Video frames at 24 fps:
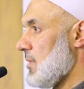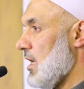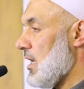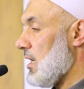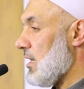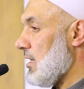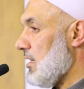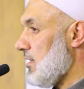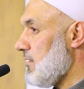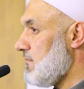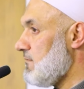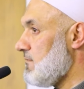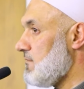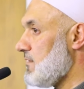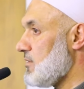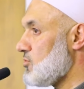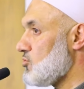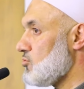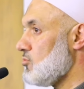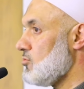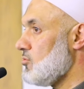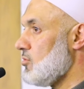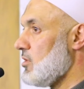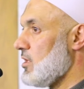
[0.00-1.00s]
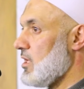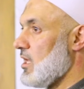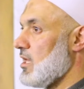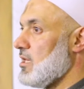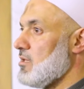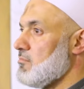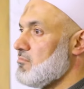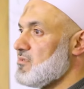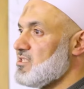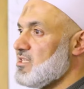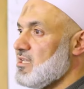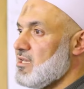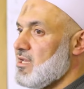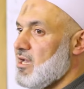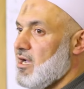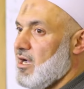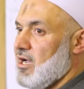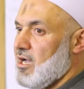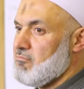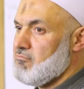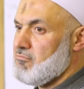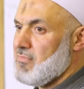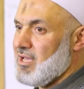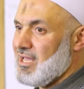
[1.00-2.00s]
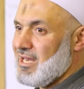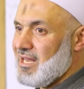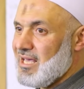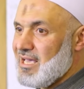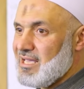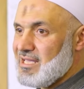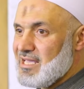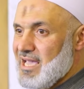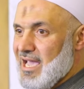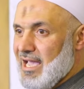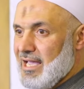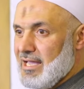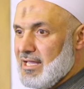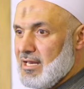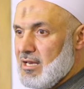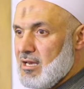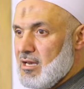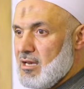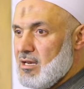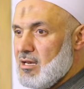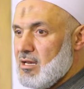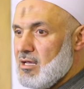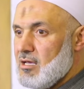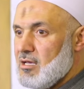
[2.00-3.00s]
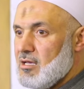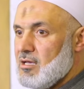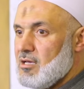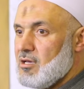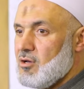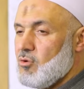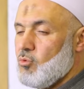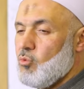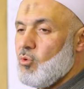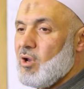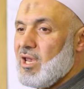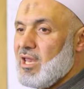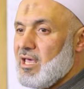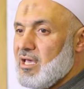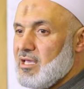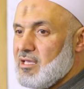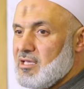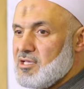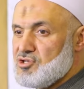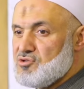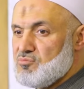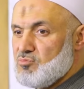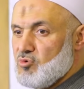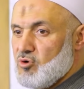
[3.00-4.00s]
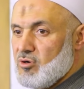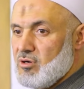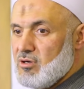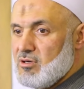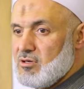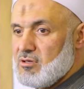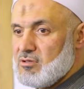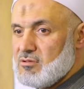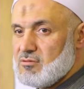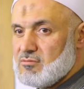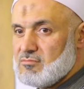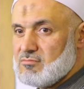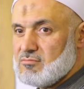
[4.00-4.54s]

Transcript: العفه هي الامتناع عما لا يحل ولا يجمل